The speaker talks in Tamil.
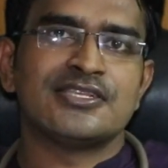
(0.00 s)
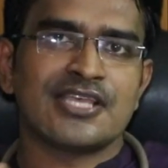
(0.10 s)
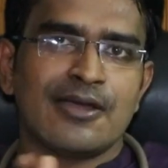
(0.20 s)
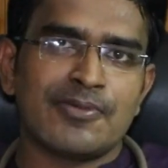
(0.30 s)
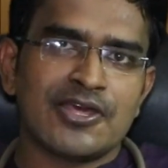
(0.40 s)

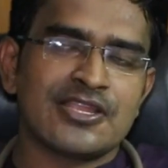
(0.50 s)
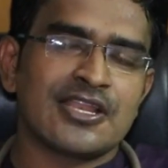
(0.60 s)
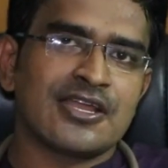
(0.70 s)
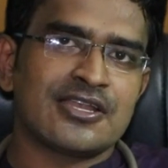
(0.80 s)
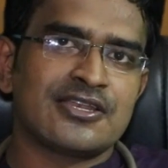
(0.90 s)

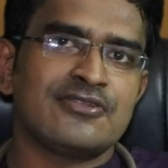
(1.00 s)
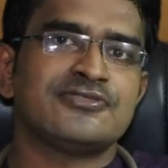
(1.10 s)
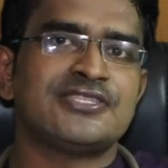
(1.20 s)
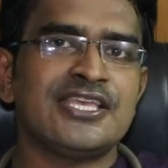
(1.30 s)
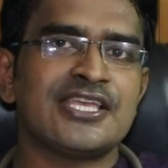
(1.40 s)
சாப்பிடாதவங்களை
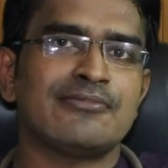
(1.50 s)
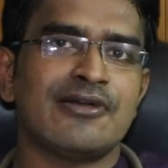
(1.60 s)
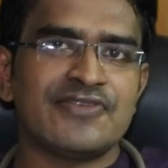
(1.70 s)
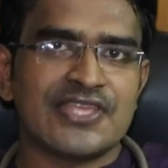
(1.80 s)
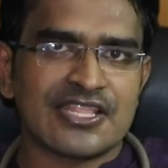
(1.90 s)
காட்டிலும்
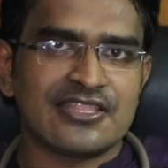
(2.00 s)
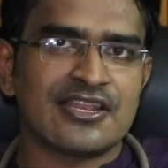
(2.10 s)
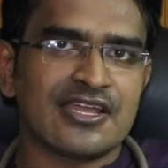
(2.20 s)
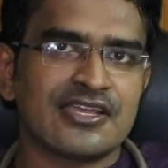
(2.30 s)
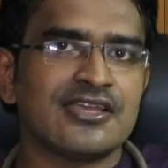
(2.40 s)
சீக்கிரமாகவே
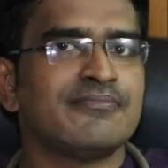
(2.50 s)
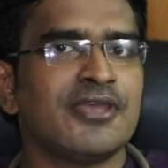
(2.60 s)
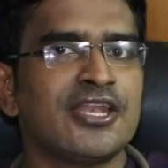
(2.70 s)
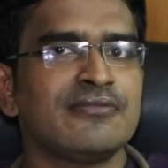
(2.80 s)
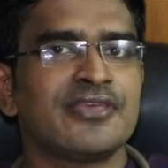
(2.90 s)
இறந்துடுறாங்க
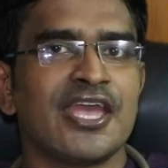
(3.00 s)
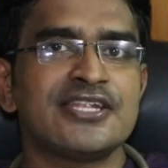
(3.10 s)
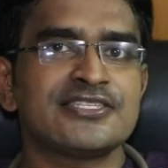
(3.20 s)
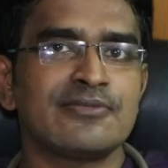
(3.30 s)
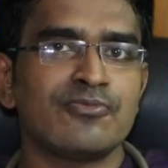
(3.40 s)
மேலும்
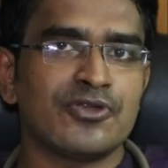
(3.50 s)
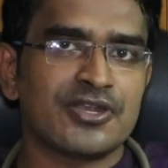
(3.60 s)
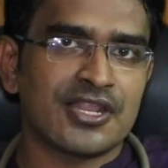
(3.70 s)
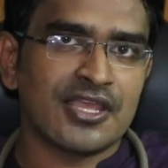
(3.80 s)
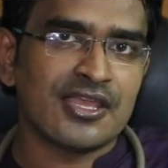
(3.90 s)
கேன்சர்
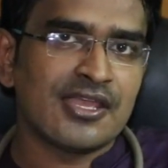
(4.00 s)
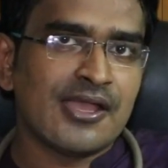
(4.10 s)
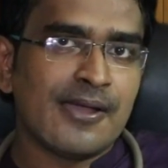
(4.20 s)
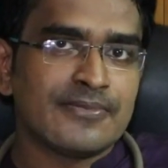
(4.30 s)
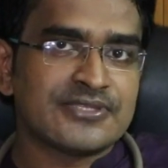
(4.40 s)
போன்ற
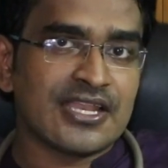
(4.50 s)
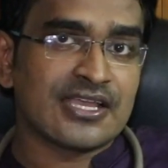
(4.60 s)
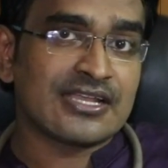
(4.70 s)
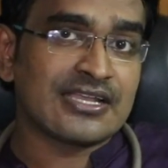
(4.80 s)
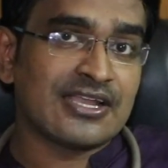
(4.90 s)

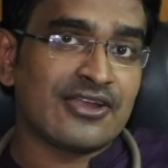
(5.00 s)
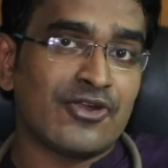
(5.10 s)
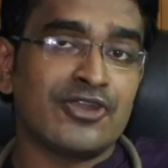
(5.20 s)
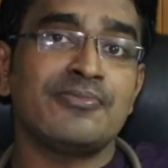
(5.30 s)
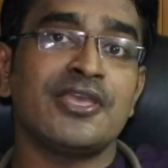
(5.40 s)
சில
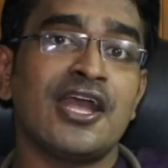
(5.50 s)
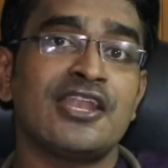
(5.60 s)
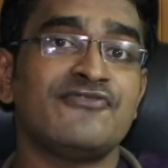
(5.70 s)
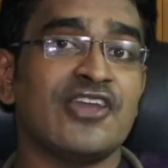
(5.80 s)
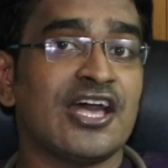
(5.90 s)

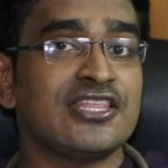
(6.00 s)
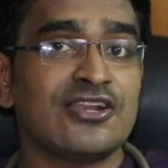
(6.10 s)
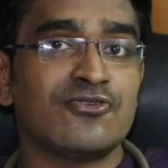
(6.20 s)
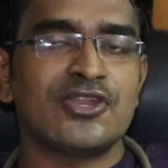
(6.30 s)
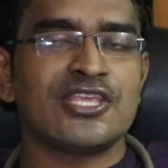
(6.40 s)
கடுமையான
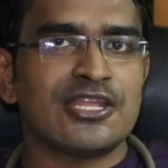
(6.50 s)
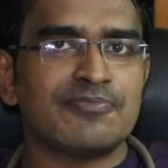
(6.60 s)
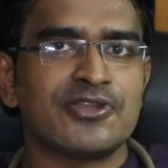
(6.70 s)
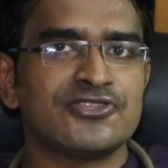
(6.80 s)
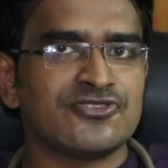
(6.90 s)
வியாதிகள் கூட
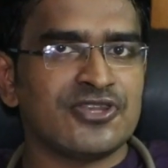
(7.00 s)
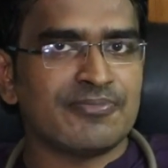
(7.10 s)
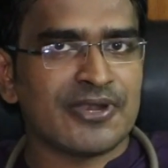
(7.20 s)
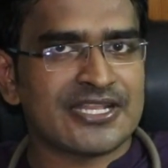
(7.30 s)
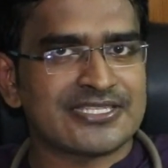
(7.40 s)
ஏற்படுன்னு
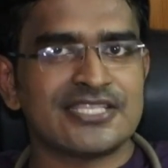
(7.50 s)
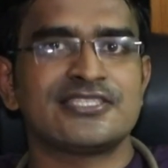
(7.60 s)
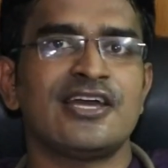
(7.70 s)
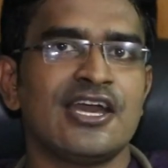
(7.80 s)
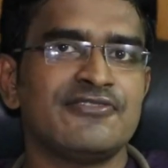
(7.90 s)
சொல்லி பல
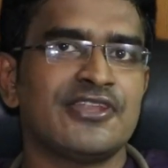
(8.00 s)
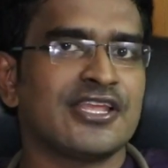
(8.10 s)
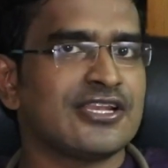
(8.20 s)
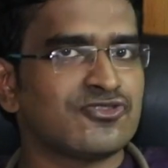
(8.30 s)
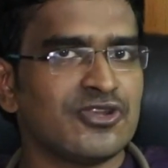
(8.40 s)
ரிசர்ச்சில்
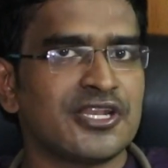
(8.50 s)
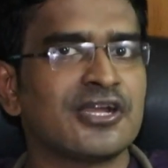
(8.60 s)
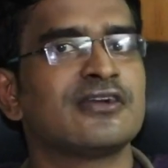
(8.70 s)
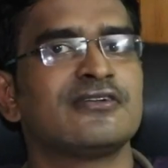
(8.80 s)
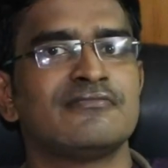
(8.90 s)
ஆய்வறிக்கையில்
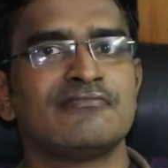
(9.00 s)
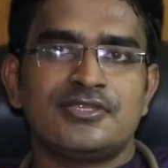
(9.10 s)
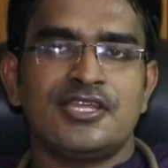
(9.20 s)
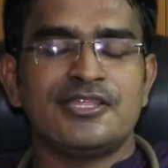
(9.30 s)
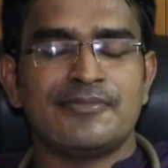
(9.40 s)
சொல்லியிருக்காங்க
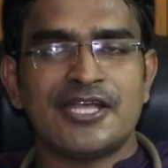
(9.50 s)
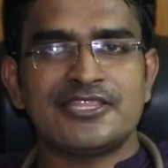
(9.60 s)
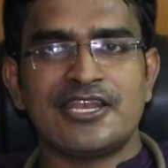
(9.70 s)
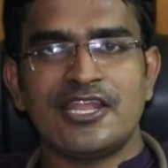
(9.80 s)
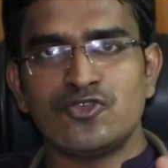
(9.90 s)
சரி இந்த
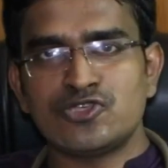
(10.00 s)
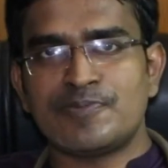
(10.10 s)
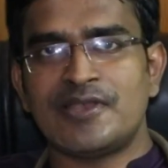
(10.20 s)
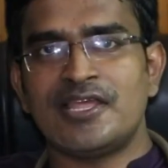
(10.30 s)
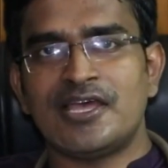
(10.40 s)
மாத்திரைனா
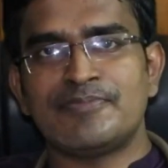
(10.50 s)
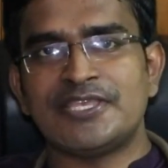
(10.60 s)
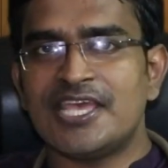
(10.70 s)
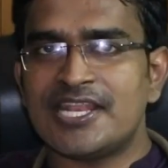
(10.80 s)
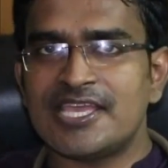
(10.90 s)
யூஸ் பண்ணல
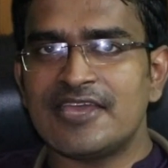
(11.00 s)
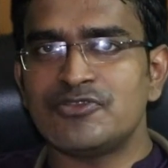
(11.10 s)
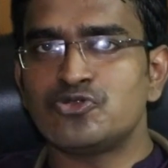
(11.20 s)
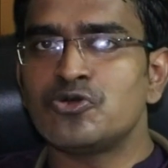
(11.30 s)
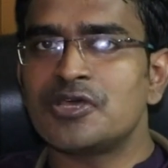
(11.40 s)
அப்போ
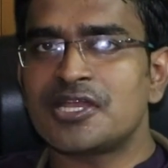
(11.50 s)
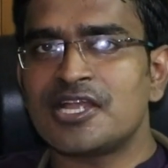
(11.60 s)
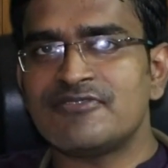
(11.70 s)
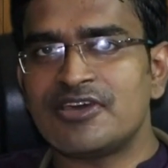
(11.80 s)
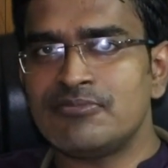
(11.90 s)
இயற்கையாகவே
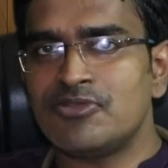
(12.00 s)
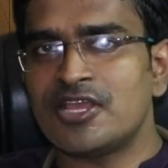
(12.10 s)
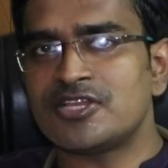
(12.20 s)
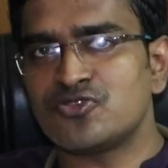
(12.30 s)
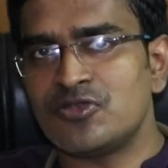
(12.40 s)
தூங்குறதுக்கான
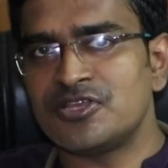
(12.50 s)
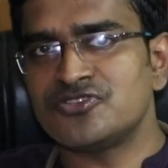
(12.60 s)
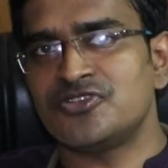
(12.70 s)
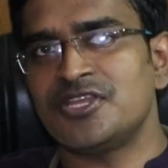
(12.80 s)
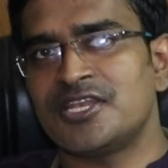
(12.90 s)
வழிமுறைகள்
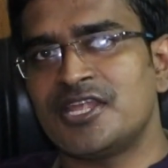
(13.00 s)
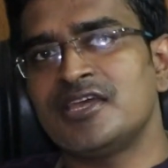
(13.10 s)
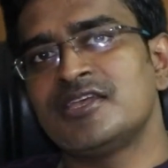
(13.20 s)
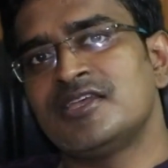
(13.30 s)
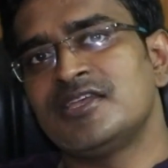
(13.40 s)
சொல்லுங்கன்னு சொன்னீங்கன்னா